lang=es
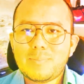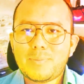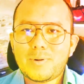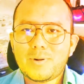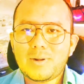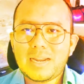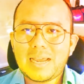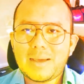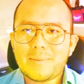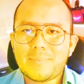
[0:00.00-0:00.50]
el
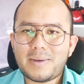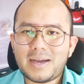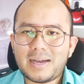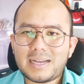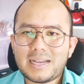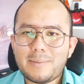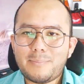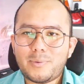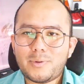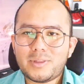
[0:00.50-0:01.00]
problema,
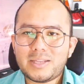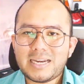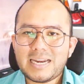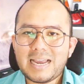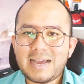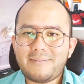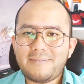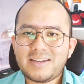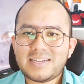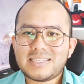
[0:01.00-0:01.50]
que
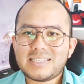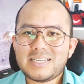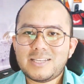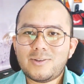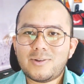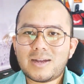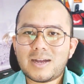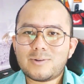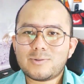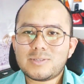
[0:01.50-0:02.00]
podría haber
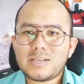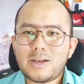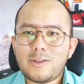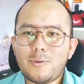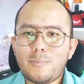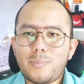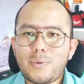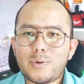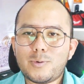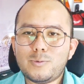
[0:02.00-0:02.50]
sido
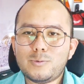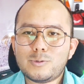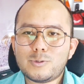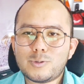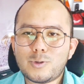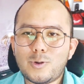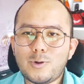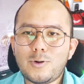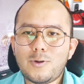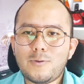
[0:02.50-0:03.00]
causado por un
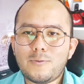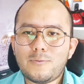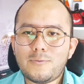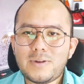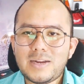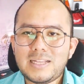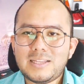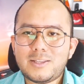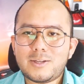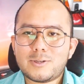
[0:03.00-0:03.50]
solo
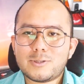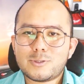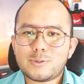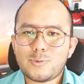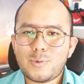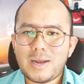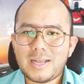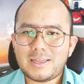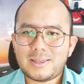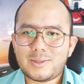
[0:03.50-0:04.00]
filtro
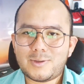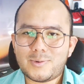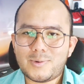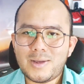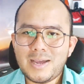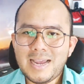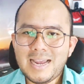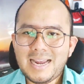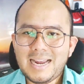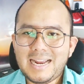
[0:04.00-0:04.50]
suelto.
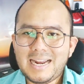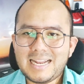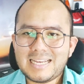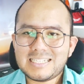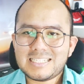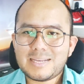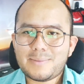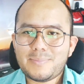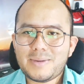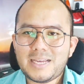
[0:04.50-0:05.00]
El
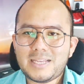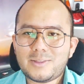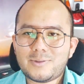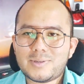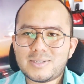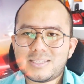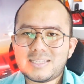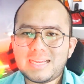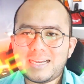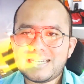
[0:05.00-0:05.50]
lanzamiento
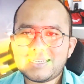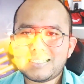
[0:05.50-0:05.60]
está